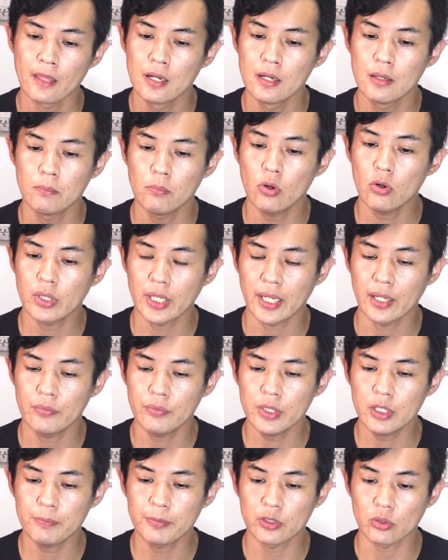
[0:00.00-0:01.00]
もうね、
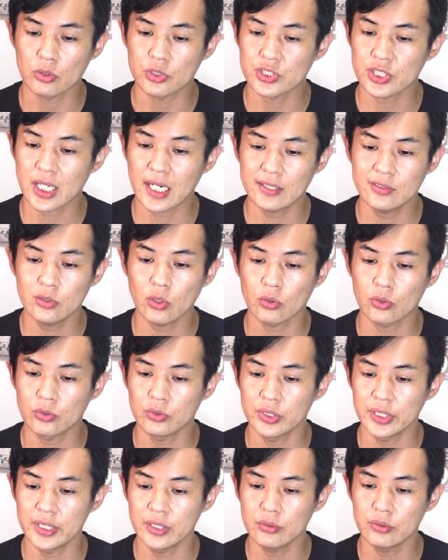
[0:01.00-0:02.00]
フィリピンの近くの
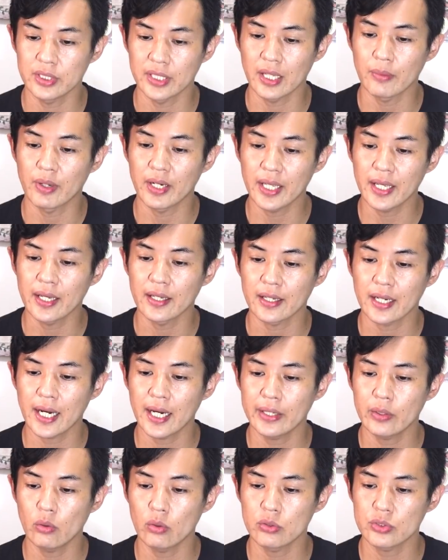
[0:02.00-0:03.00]
国々ではね、
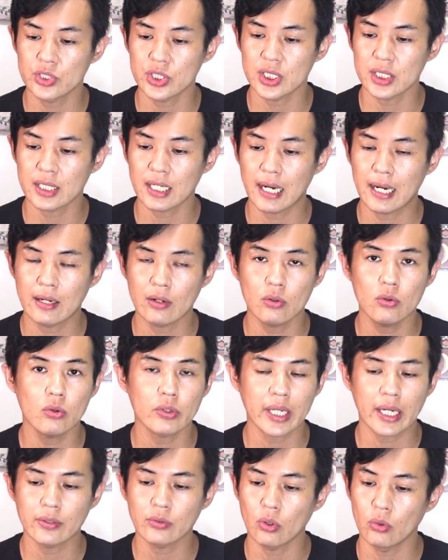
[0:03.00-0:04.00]
外国人観光
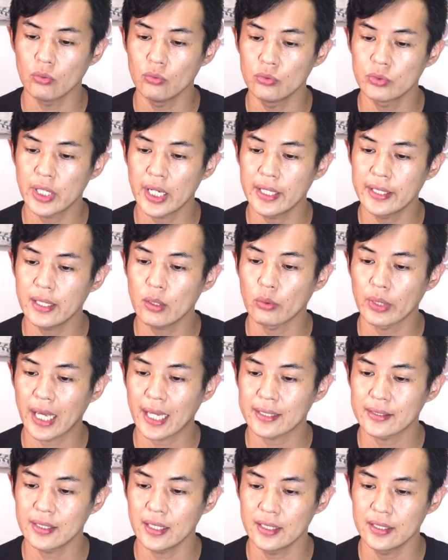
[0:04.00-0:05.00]
客の受け入れを
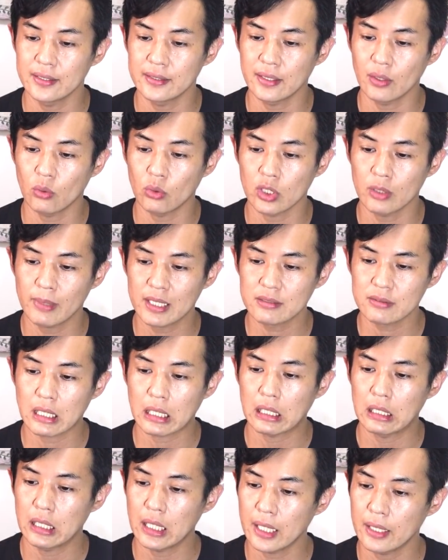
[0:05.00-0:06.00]
やっていっておりますか
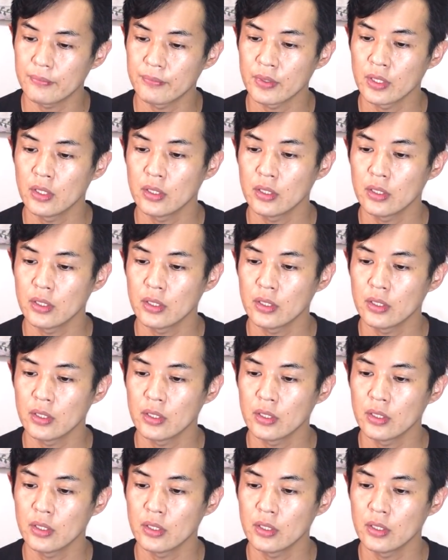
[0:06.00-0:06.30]
らね。